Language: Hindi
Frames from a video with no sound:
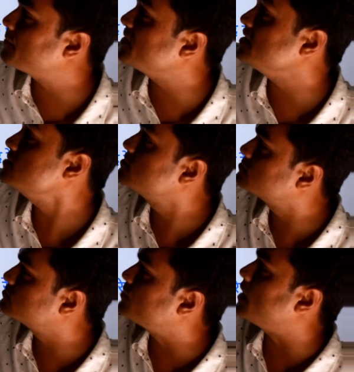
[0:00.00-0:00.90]
पापी
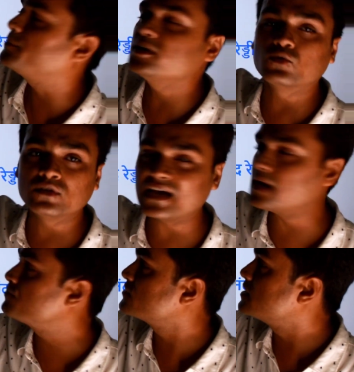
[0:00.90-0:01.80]
पापी
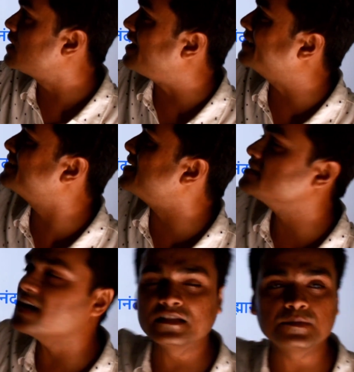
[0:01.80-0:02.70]
कोंडा अंधा
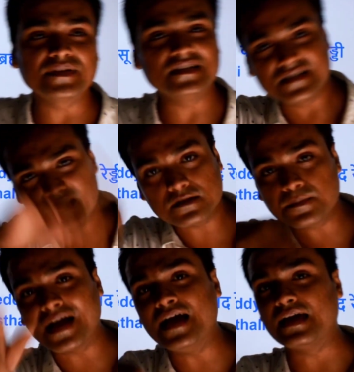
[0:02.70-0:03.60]
से आंध्र प्रदेश ये
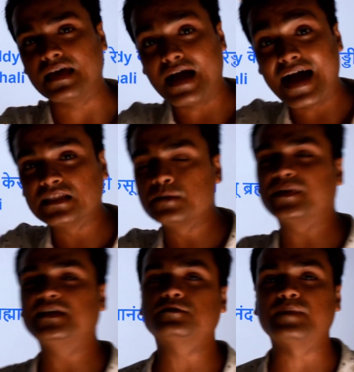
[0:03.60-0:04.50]
सब कहाँ है आंध्र
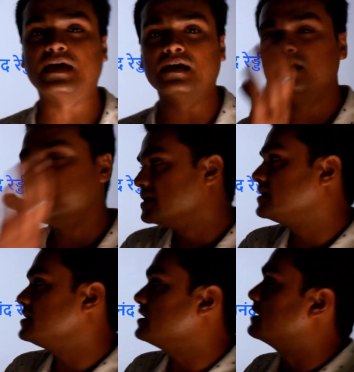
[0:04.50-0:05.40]
प्रदेश में है
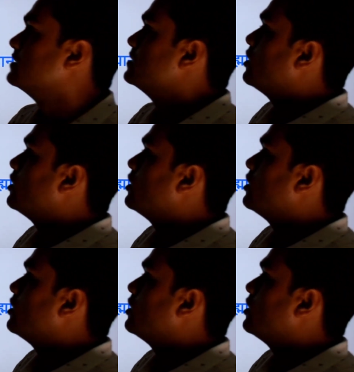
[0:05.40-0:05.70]
ठीक है